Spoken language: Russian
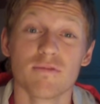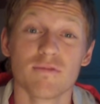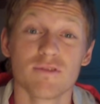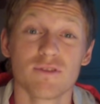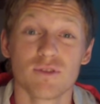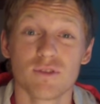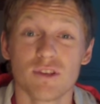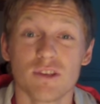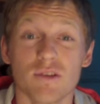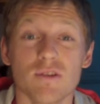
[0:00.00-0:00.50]

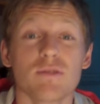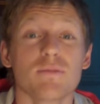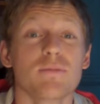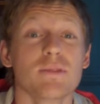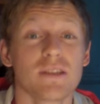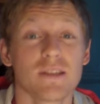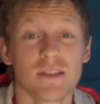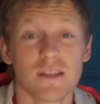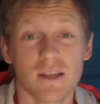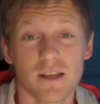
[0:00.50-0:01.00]
все делать
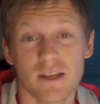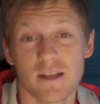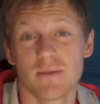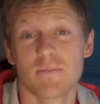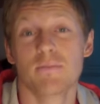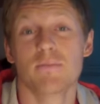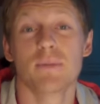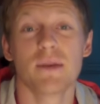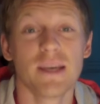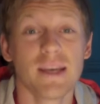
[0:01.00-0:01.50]
быстрее,
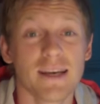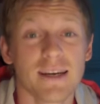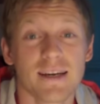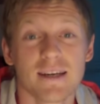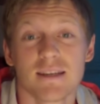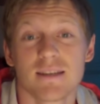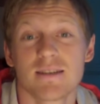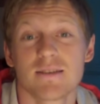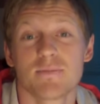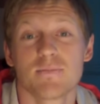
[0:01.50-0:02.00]

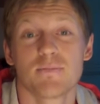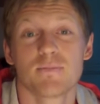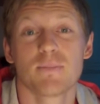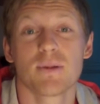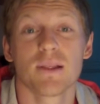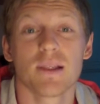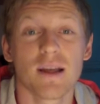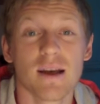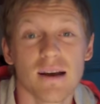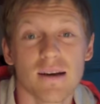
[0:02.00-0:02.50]
бегать,
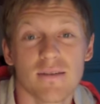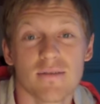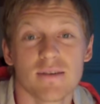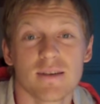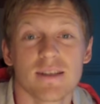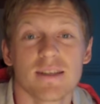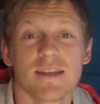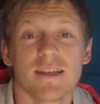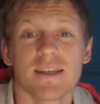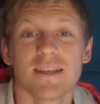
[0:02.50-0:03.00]

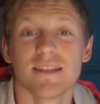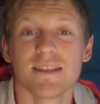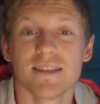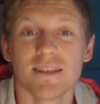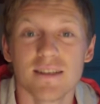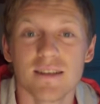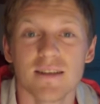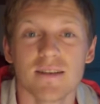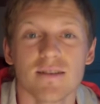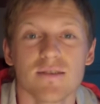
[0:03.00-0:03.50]
плавать,
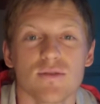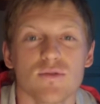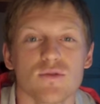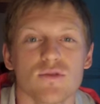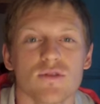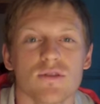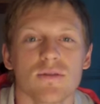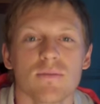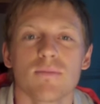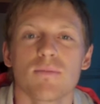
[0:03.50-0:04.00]
грести,
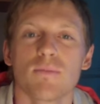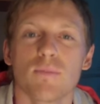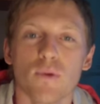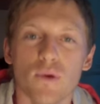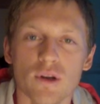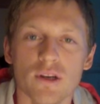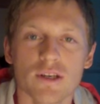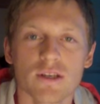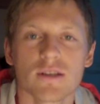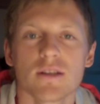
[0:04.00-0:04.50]
нужно
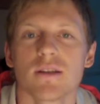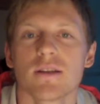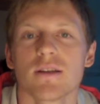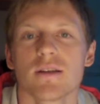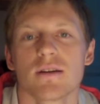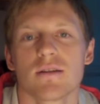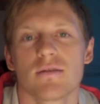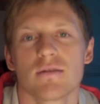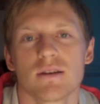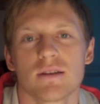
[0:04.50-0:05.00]
больше
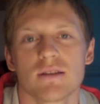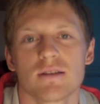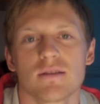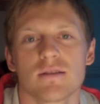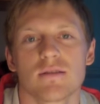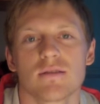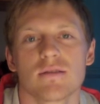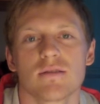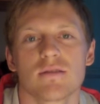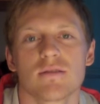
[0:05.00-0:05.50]

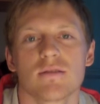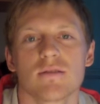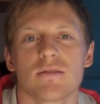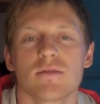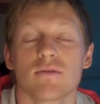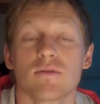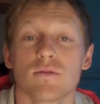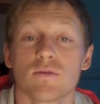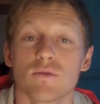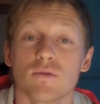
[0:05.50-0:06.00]
тренироваться.
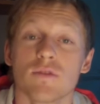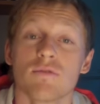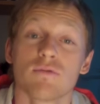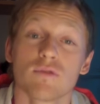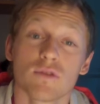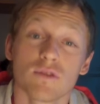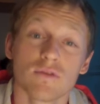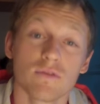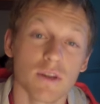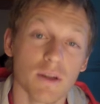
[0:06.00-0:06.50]
Ну и в
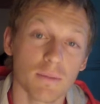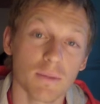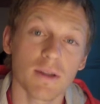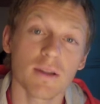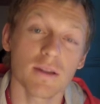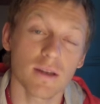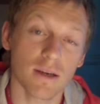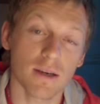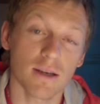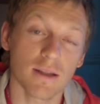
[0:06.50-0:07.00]
то же время
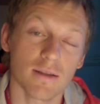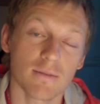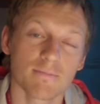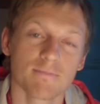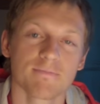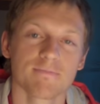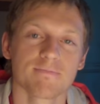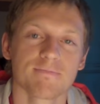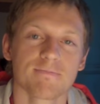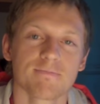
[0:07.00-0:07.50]
отдыхать.
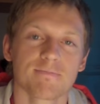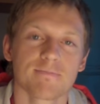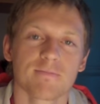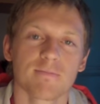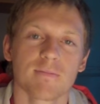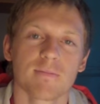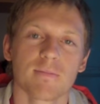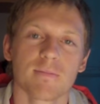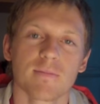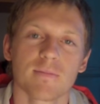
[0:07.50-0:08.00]

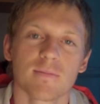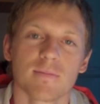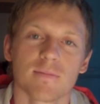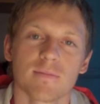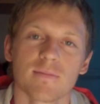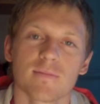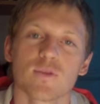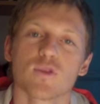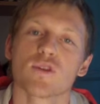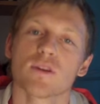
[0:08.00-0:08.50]

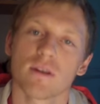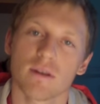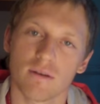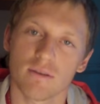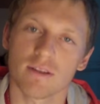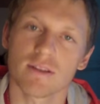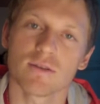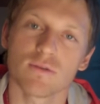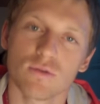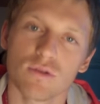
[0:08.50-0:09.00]
Но
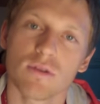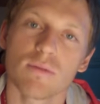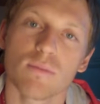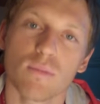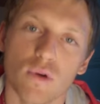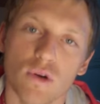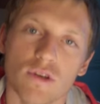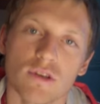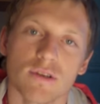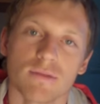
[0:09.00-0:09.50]
тренироваться нужно
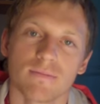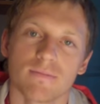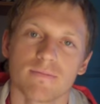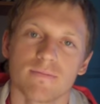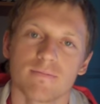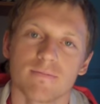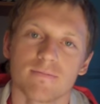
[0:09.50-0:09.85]
больше.